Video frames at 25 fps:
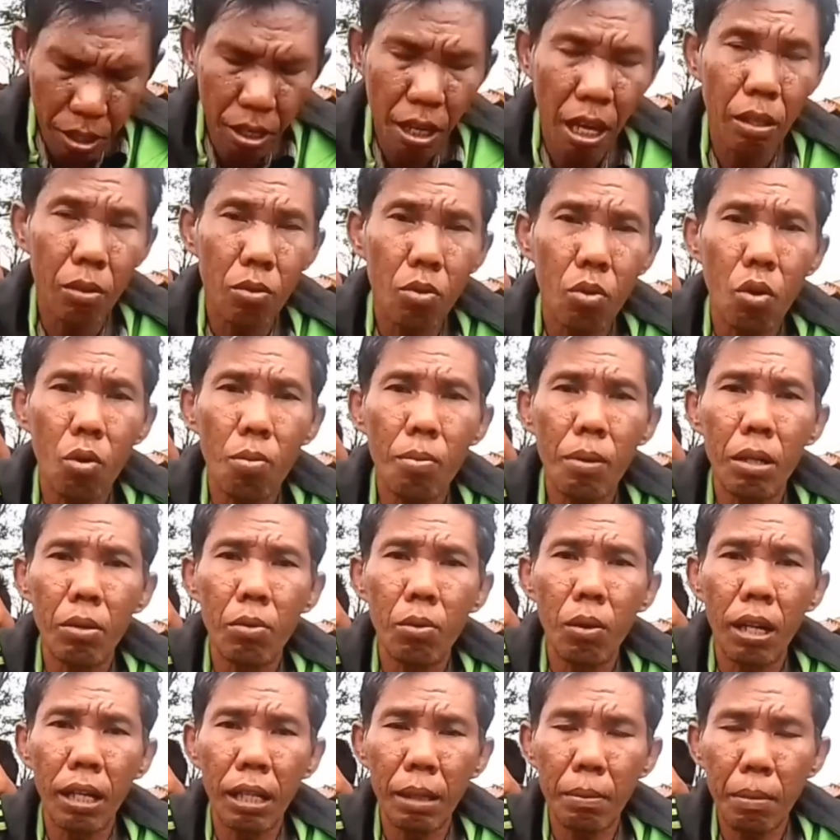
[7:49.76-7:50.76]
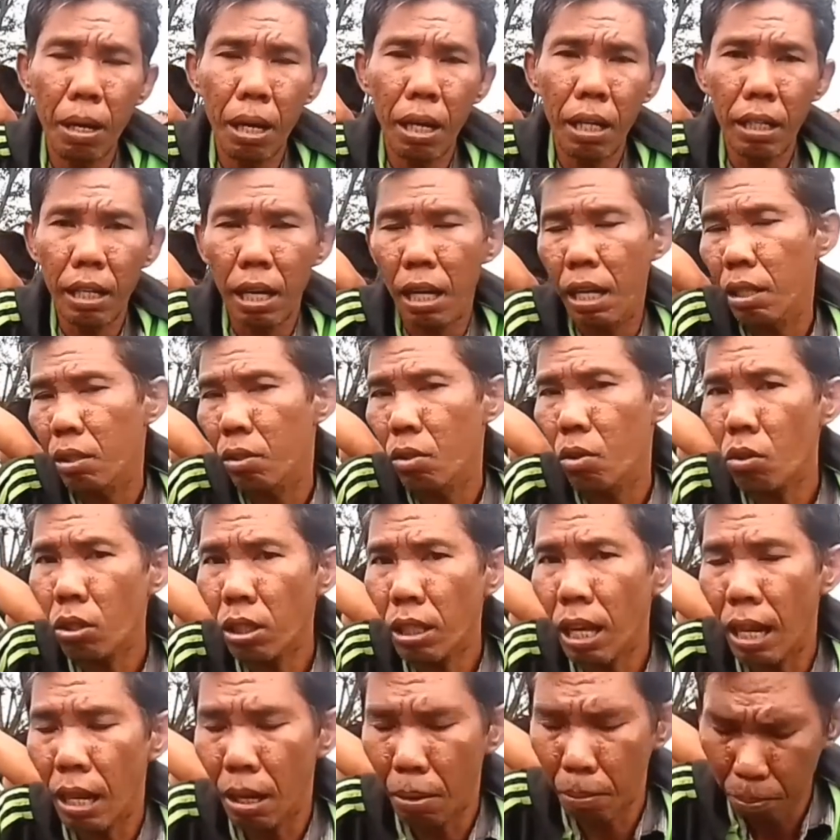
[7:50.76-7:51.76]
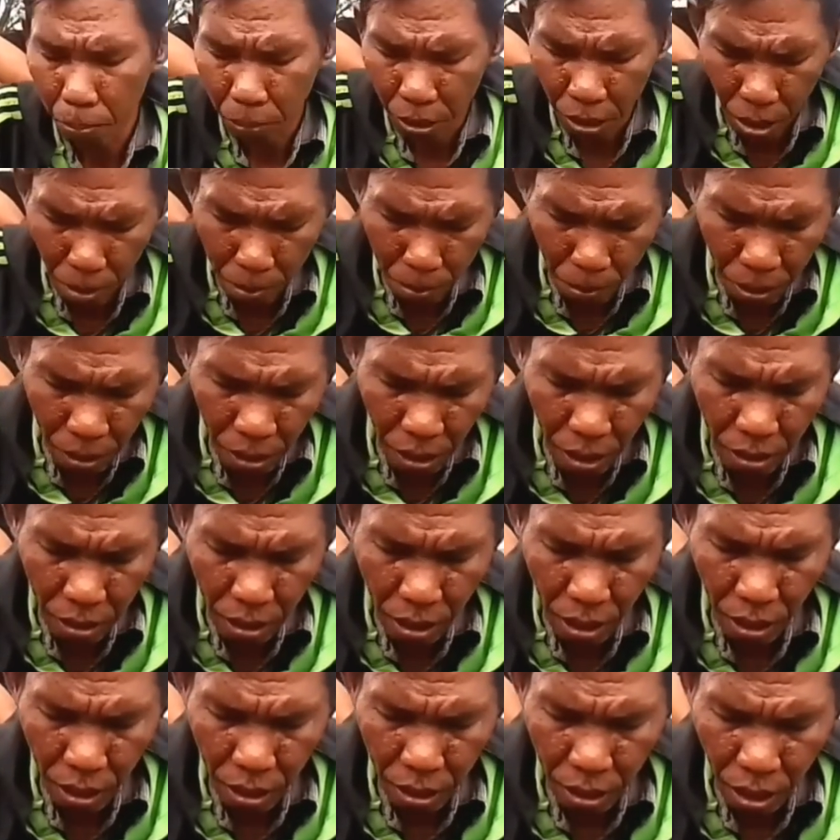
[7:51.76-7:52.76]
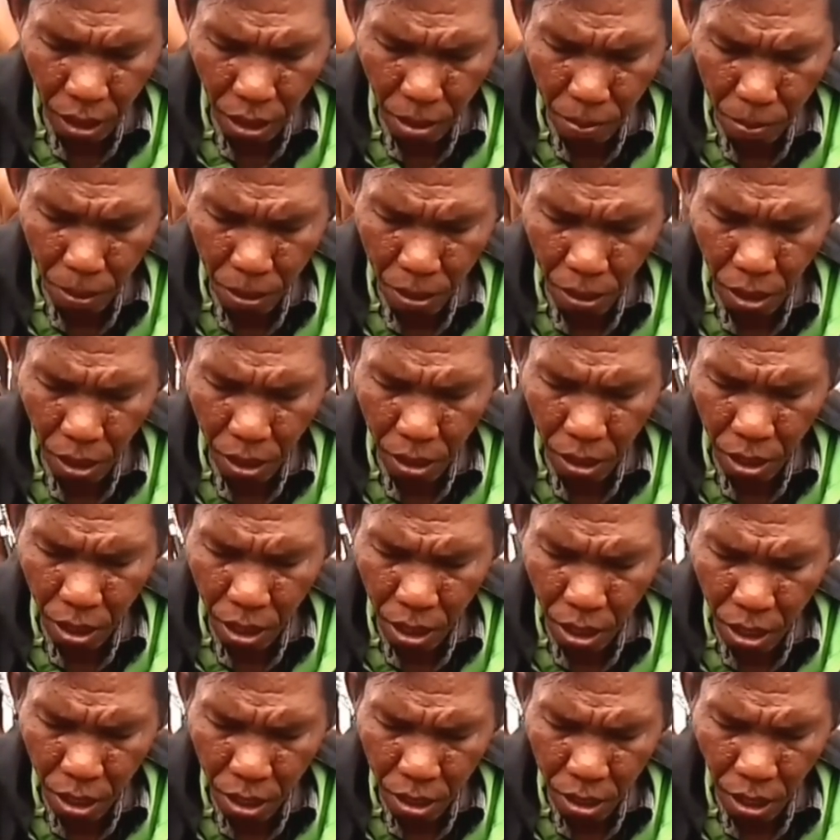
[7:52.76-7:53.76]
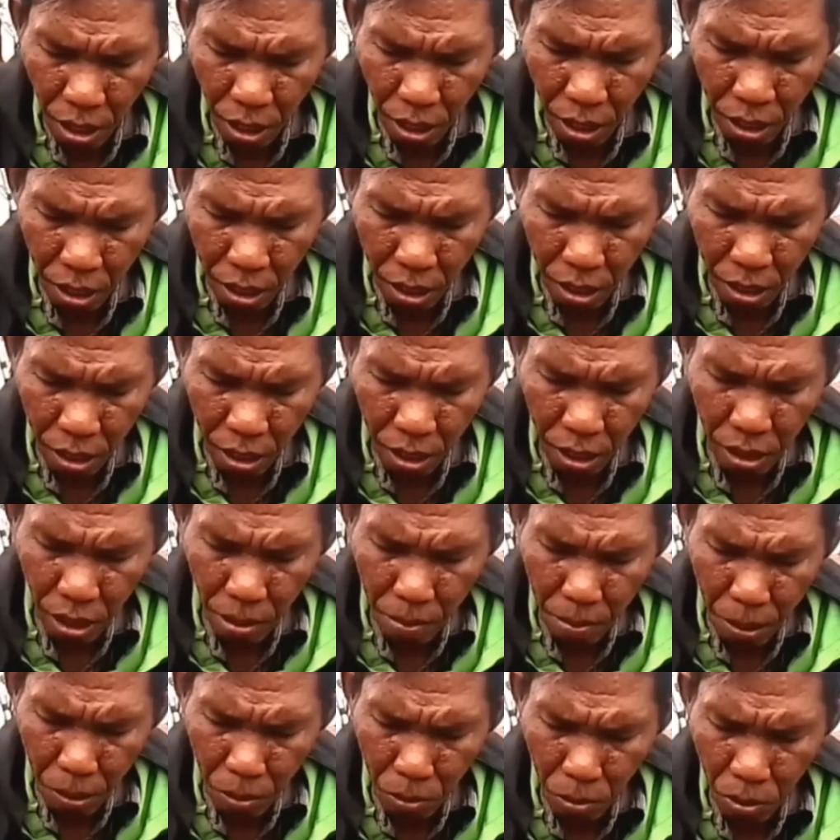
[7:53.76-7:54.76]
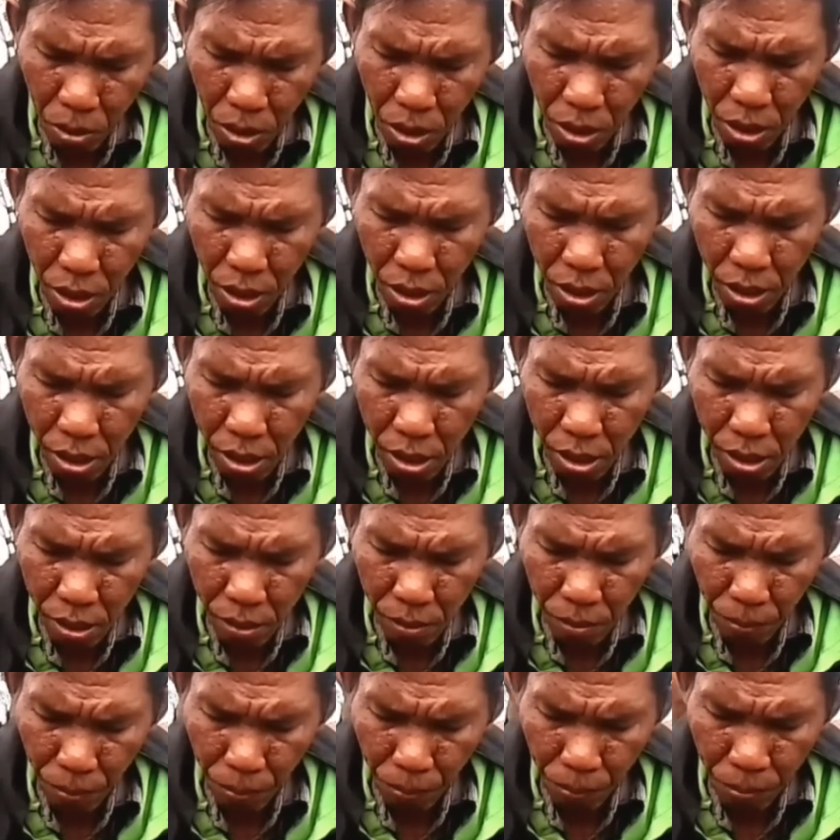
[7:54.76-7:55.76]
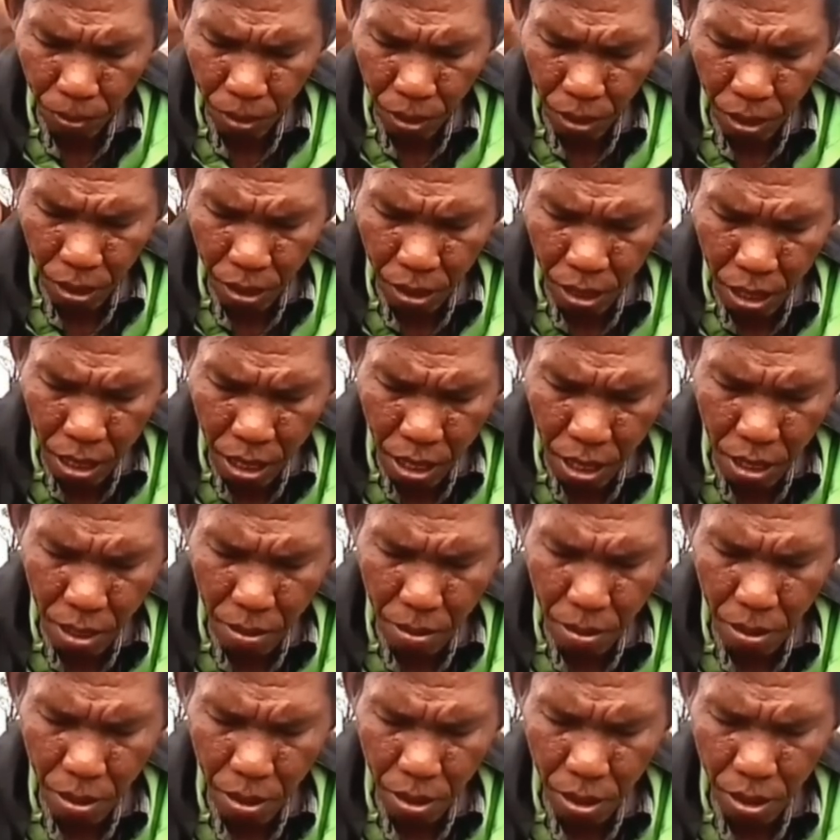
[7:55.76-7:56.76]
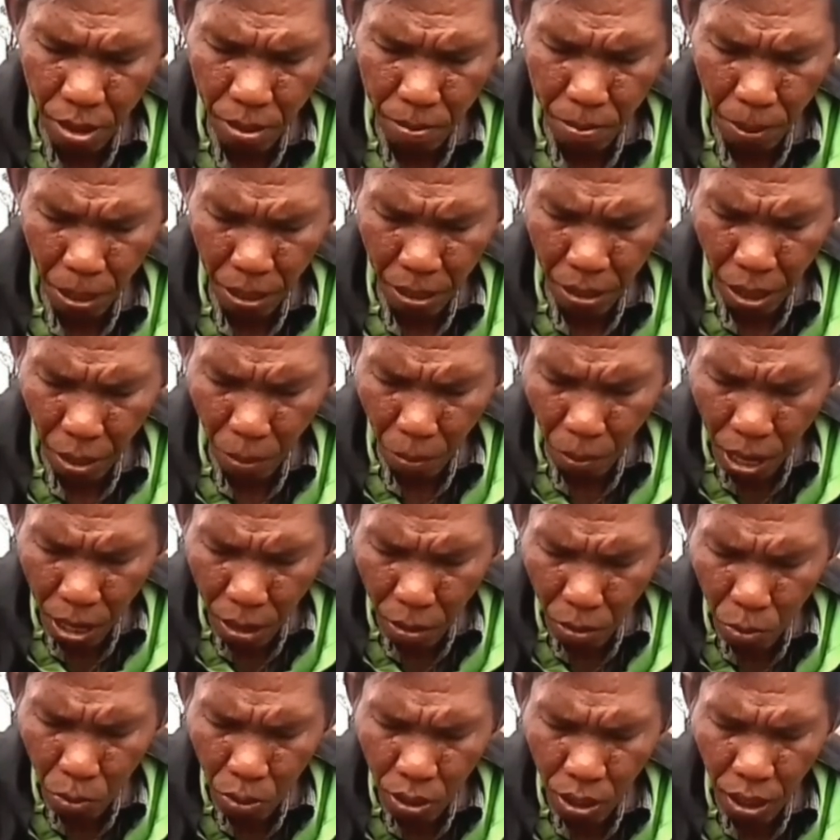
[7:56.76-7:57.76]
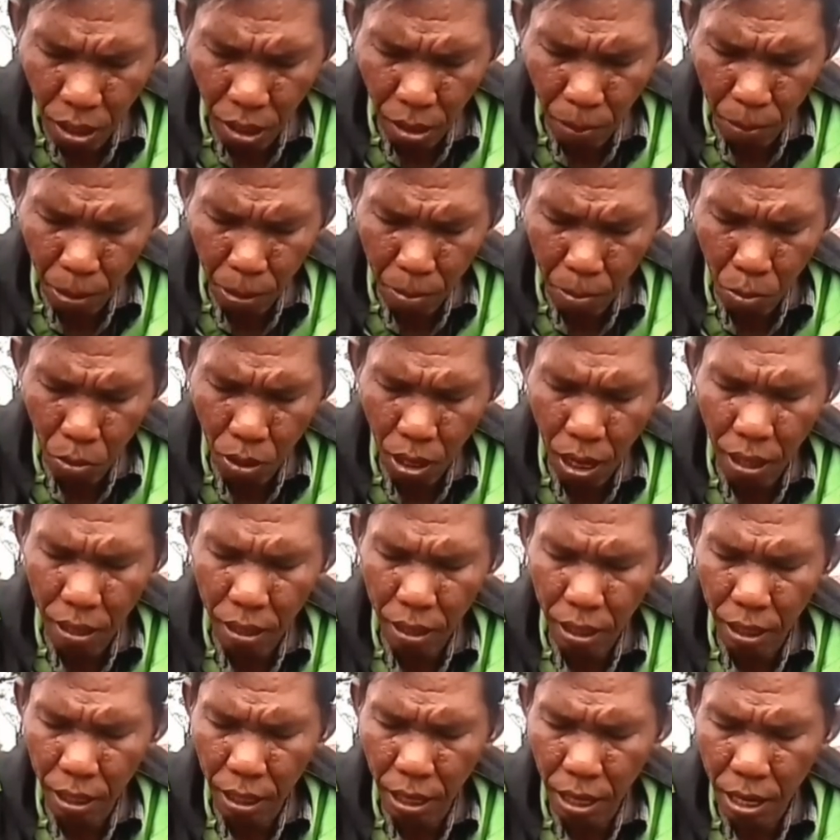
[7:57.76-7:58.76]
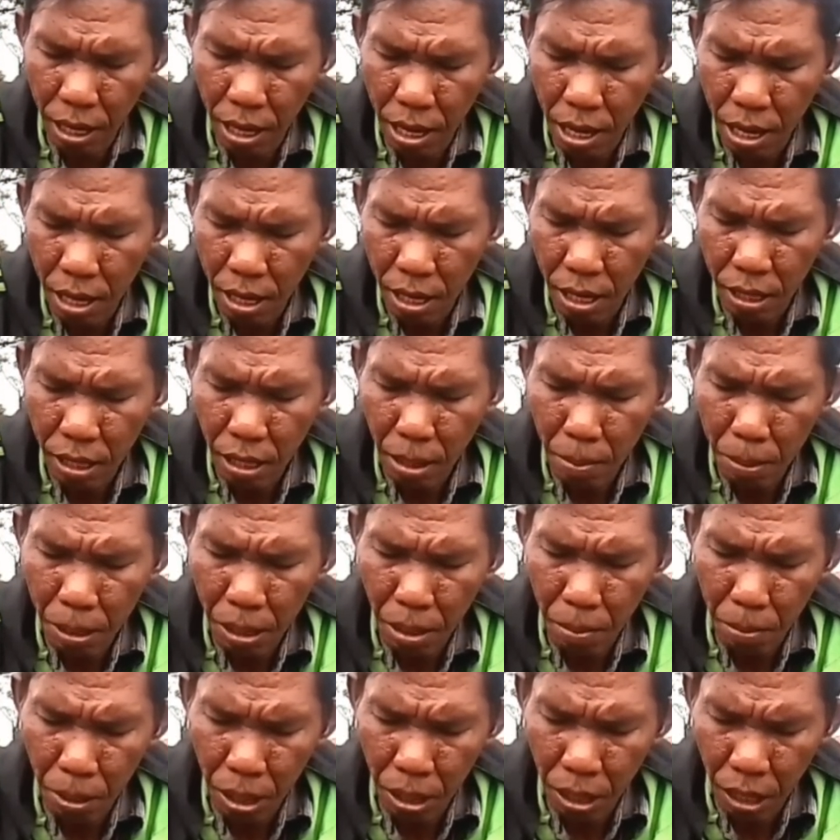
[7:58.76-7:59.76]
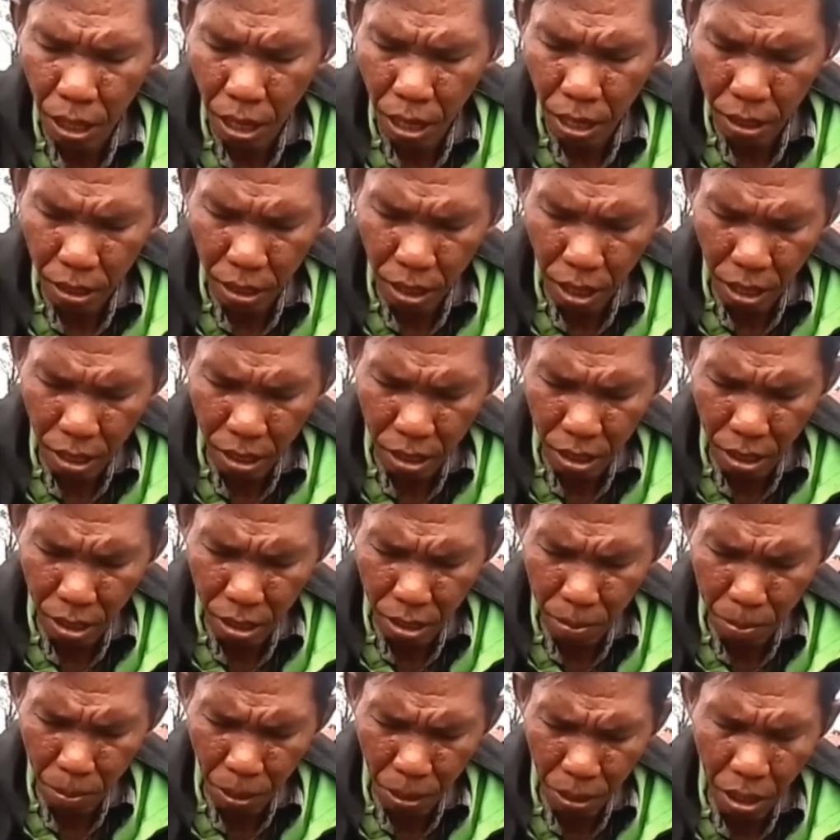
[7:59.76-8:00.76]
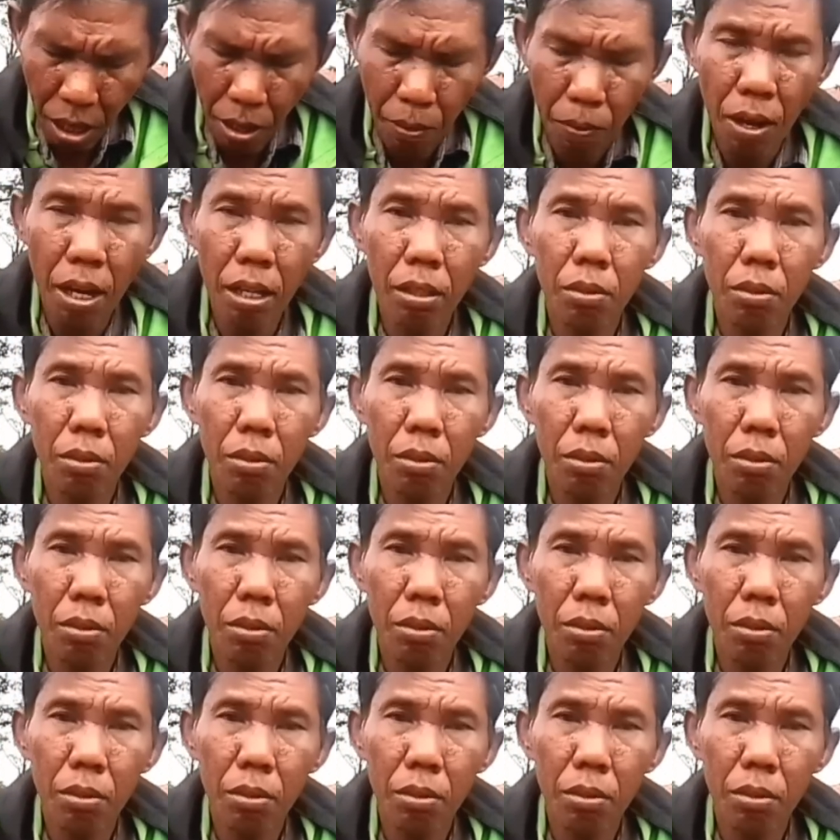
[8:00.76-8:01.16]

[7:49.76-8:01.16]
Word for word: 1,25 nah total pendapatan yang kita dapatkan kita masuk di sepanjang waktu yang lebih mudahnya ya kita bisa melihat dan di sepanjang